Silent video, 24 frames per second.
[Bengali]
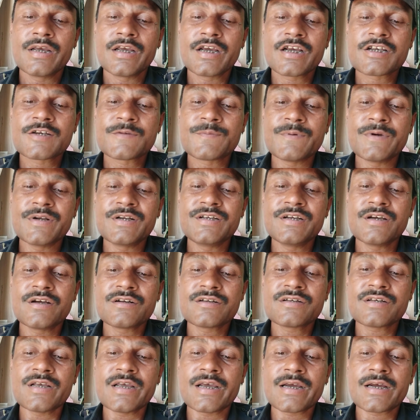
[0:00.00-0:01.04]

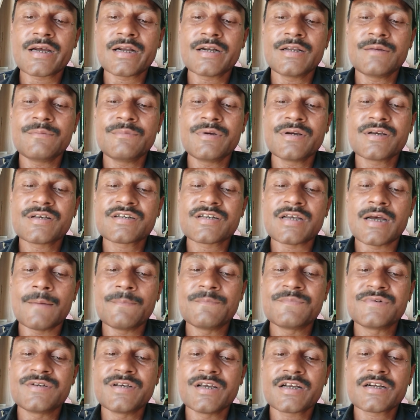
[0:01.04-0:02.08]
এক্সপেরিয়েন্স একাডেমিক
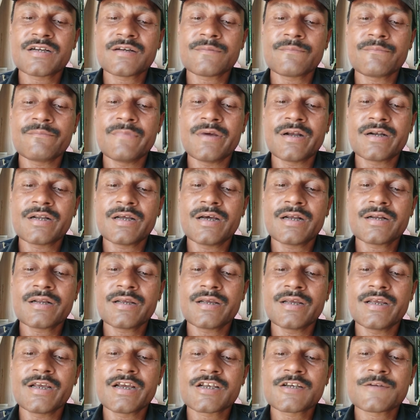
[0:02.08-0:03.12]
সাবজেক্ট ম্যাটার
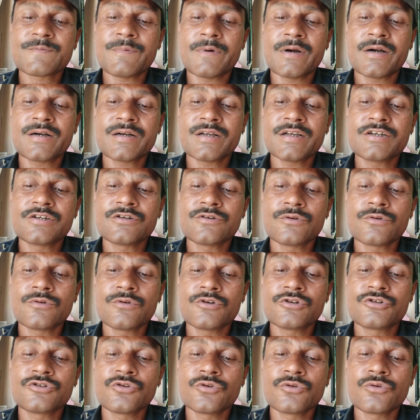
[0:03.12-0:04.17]
এক্সপার্টের জন্য
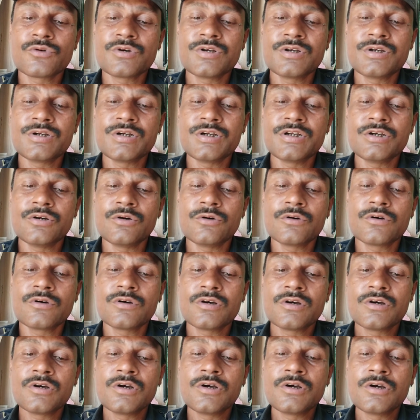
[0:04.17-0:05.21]
জরুরি নিয়োগ
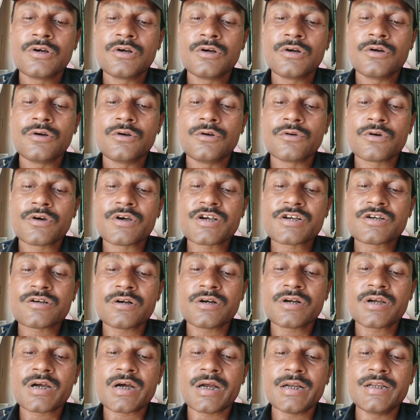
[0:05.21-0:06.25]

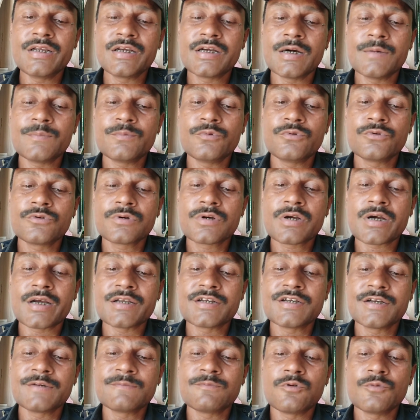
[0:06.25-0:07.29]
লোকেশন কালিকাপুর
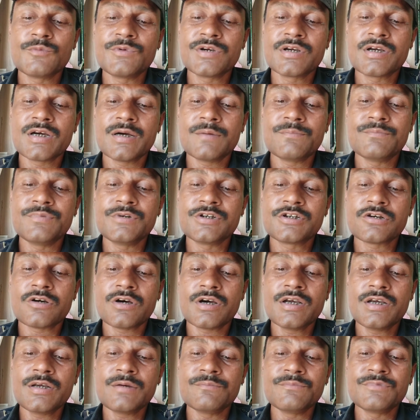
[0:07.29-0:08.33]
কাজের ভূমিকা
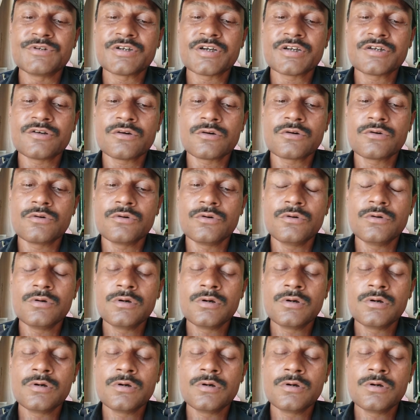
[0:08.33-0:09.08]
বিষয় বিশেষজ্ঞ